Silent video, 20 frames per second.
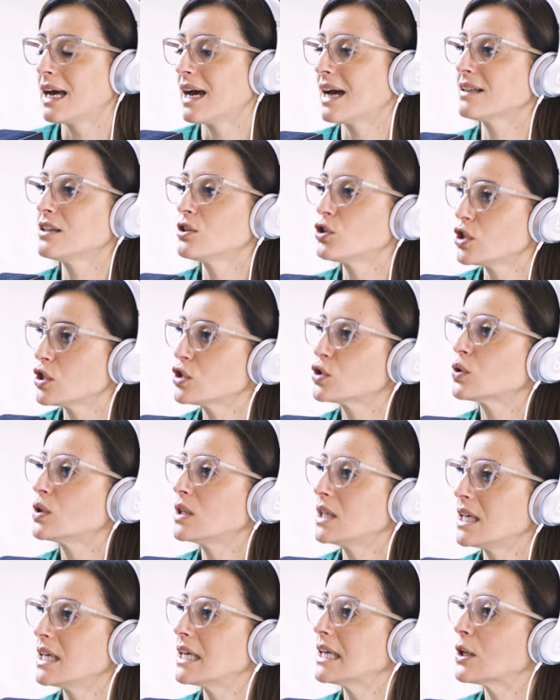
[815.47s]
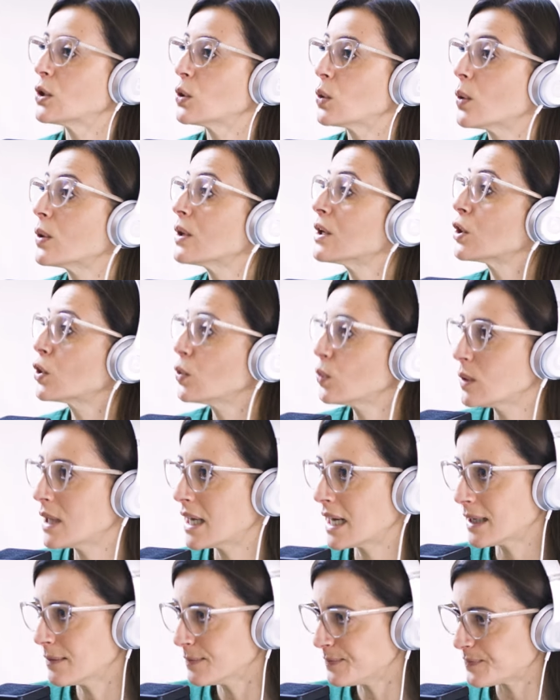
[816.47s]
ha deciso di non
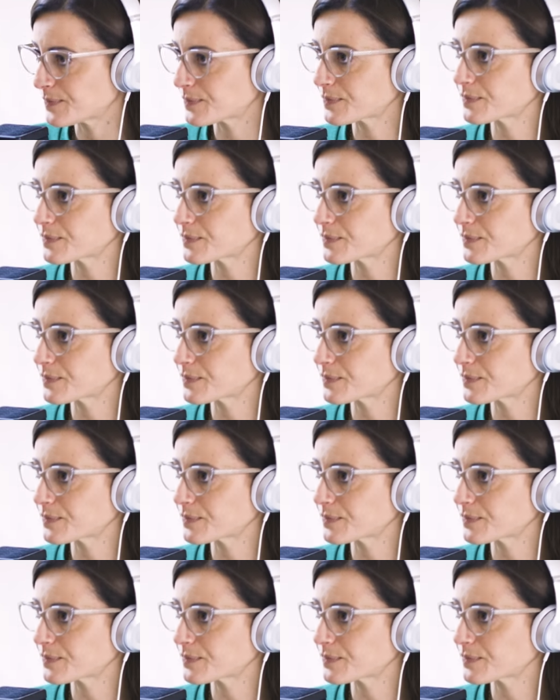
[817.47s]
chiudere